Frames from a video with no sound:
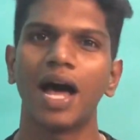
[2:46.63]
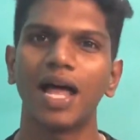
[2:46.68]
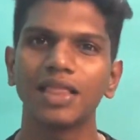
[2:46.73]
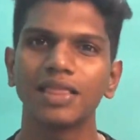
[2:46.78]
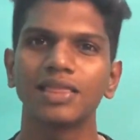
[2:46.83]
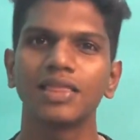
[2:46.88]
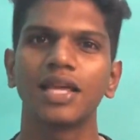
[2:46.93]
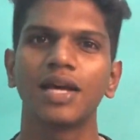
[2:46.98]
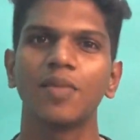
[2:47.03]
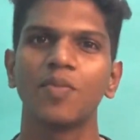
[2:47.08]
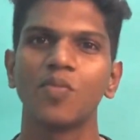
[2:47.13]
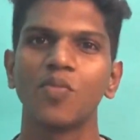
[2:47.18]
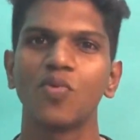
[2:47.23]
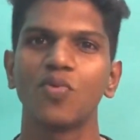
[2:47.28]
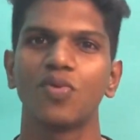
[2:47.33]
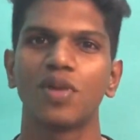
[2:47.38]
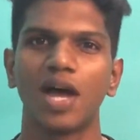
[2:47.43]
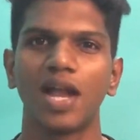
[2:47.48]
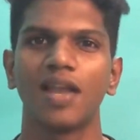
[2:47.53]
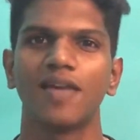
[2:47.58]
அந்த
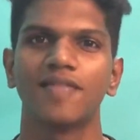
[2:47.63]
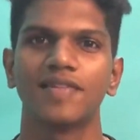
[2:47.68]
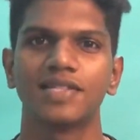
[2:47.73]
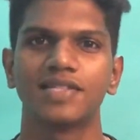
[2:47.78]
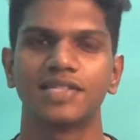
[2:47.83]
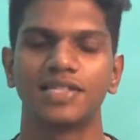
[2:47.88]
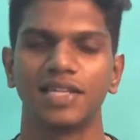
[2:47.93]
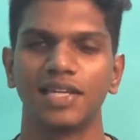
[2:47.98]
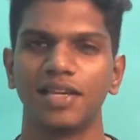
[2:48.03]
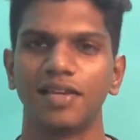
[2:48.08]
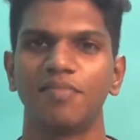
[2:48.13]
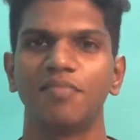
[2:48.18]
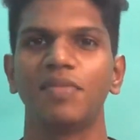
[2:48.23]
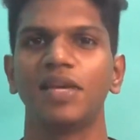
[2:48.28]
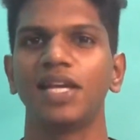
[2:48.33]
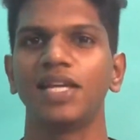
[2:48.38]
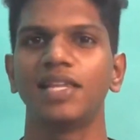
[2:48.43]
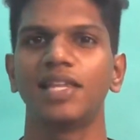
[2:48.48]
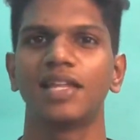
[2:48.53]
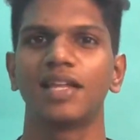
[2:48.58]
மூணு நாளை வச்சு
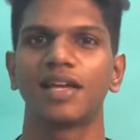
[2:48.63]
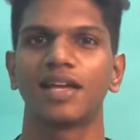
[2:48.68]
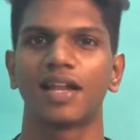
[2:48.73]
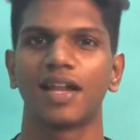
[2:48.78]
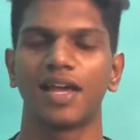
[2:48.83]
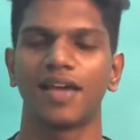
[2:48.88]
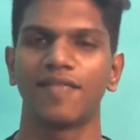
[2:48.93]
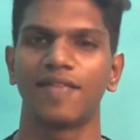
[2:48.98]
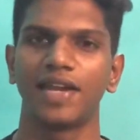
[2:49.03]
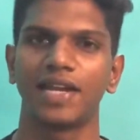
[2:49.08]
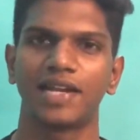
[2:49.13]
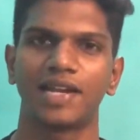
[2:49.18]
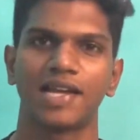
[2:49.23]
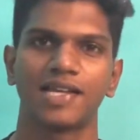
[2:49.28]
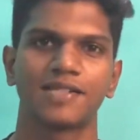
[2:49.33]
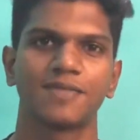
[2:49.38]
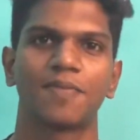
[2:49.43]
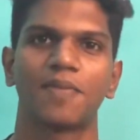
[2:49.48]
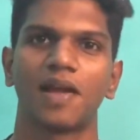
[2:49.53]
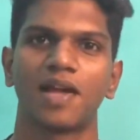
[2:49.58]
மீதி இருக்கிற வெயிட்
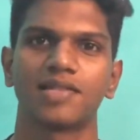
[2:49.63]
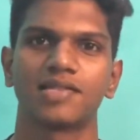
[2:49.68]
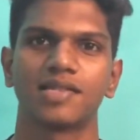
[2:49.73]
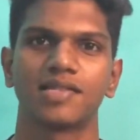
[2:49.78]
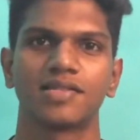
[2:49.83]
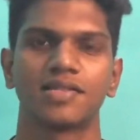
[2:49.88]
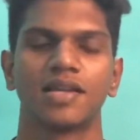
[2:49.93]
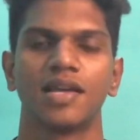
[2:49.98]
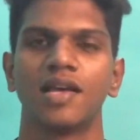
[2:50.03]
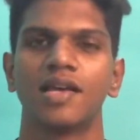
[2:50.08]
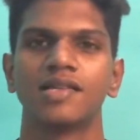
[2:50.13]
லாஸ் ப்ராசஸ்